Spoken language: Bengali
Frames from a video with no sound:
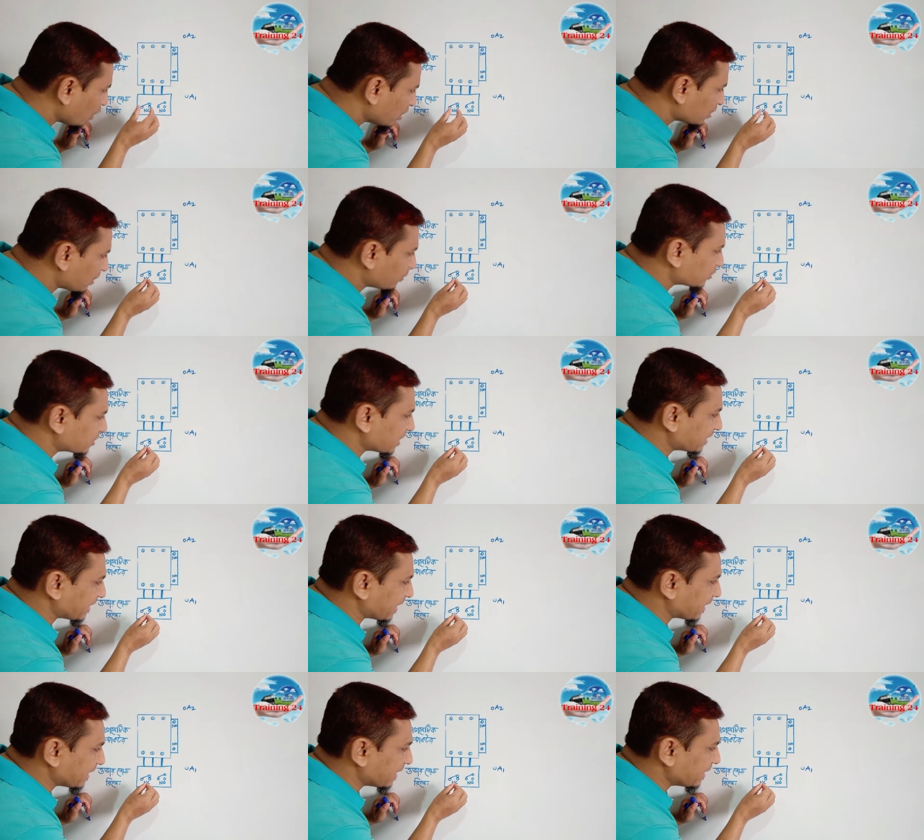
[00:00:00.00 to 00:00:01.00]
ক্লোজ অবস্থায়
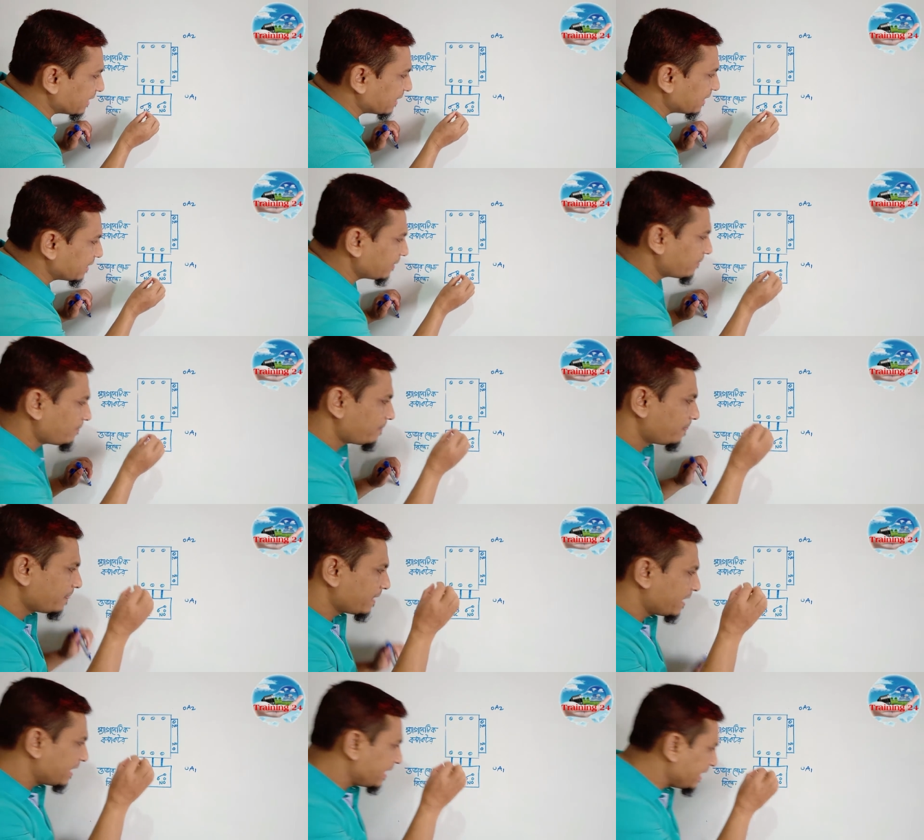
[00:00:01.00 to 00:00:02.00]
থাকে
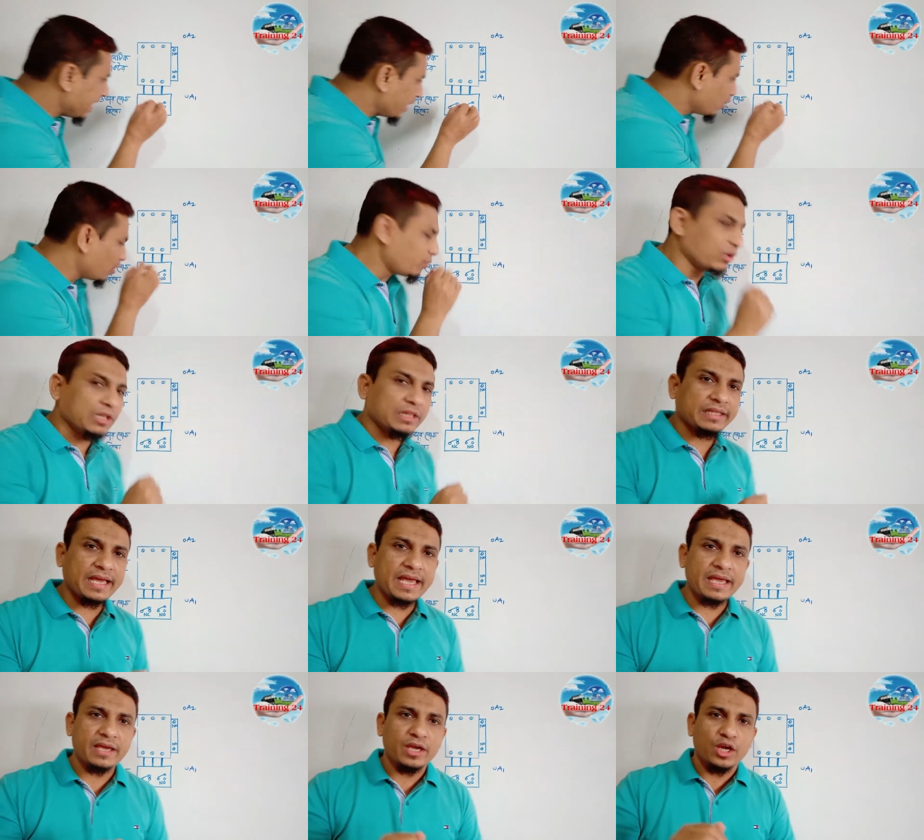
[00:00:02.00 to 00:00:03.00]
এনও বলতে
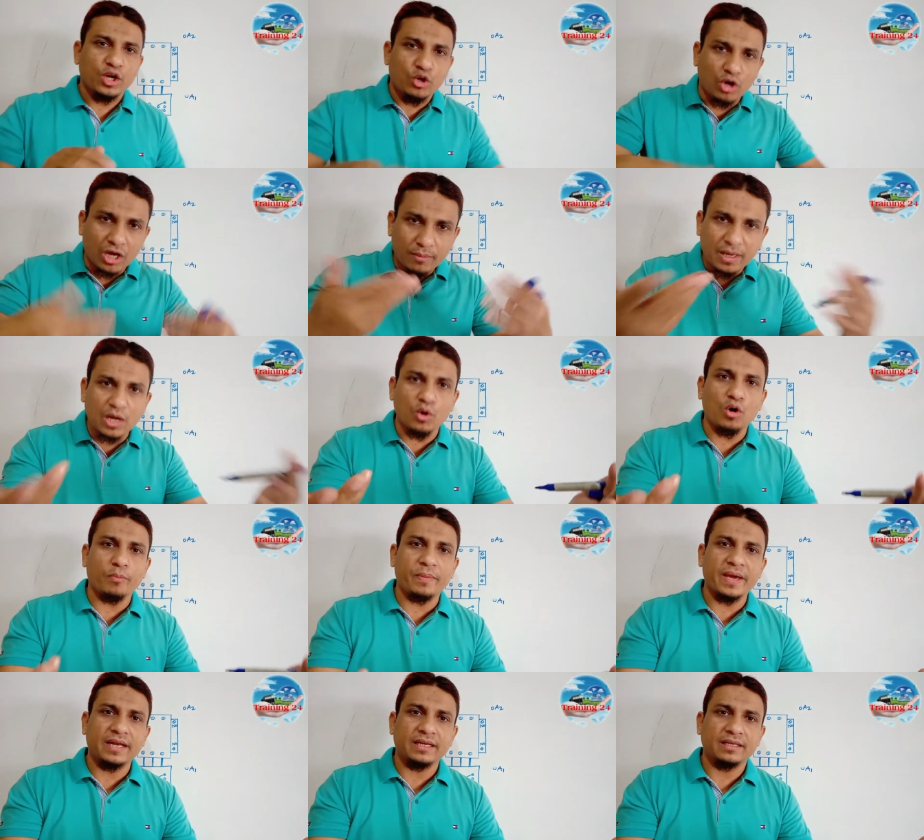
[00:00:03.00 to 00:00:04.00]
নর্মাল
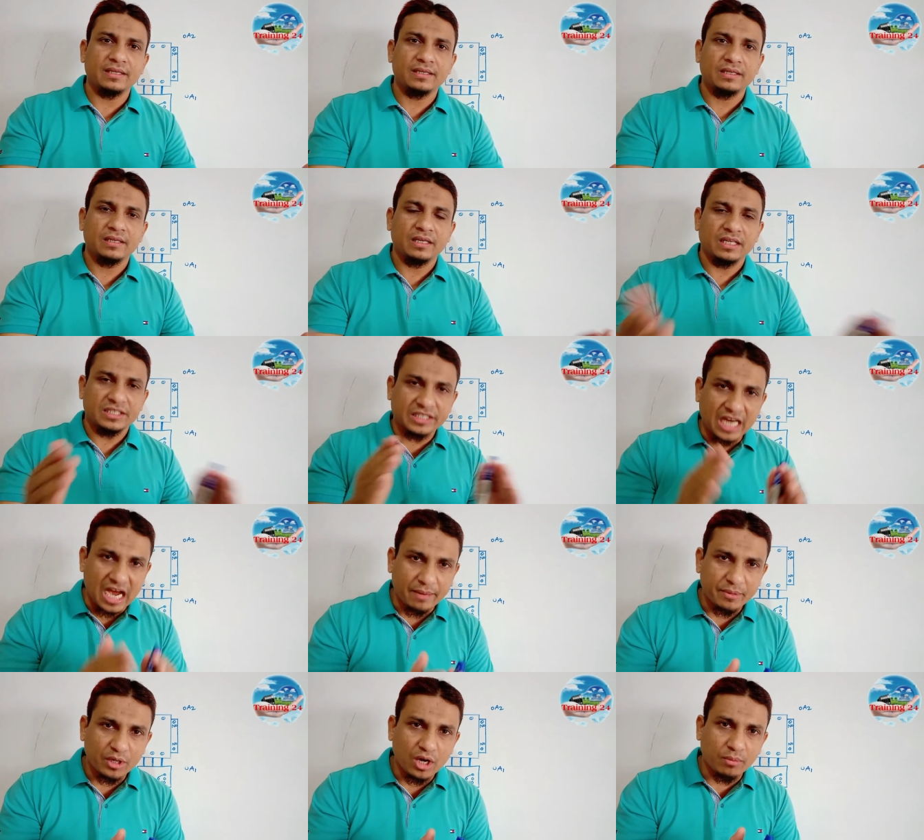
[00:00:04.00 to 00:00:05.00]
ওপেন
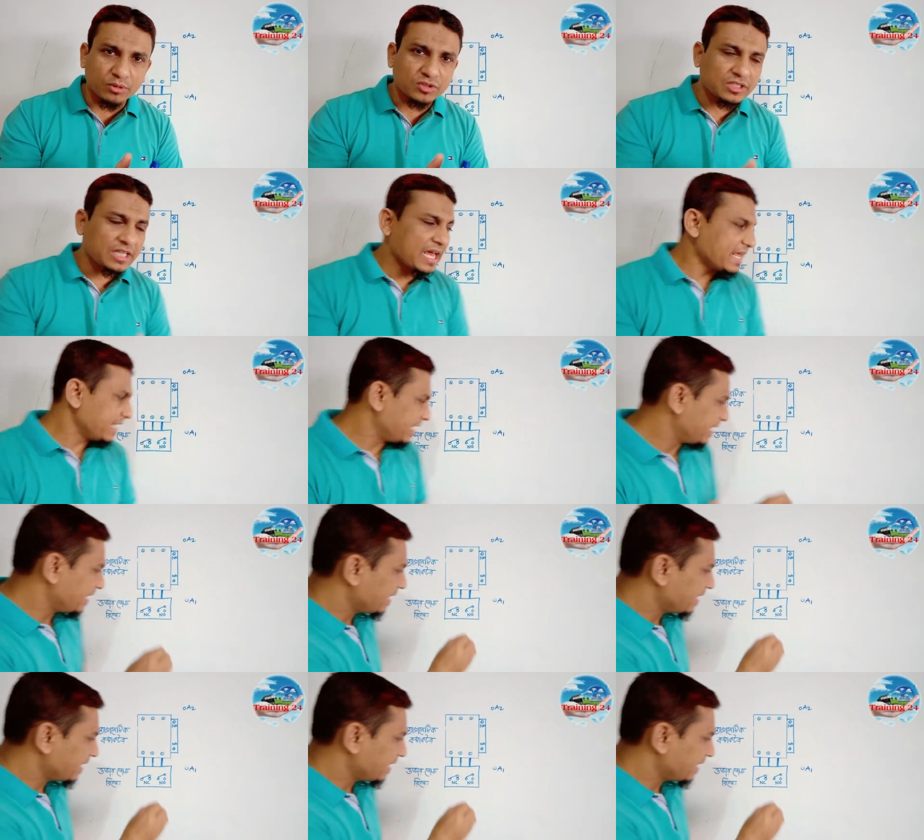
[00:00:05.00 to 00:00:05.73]
স্বাভাবিক অবস্থায়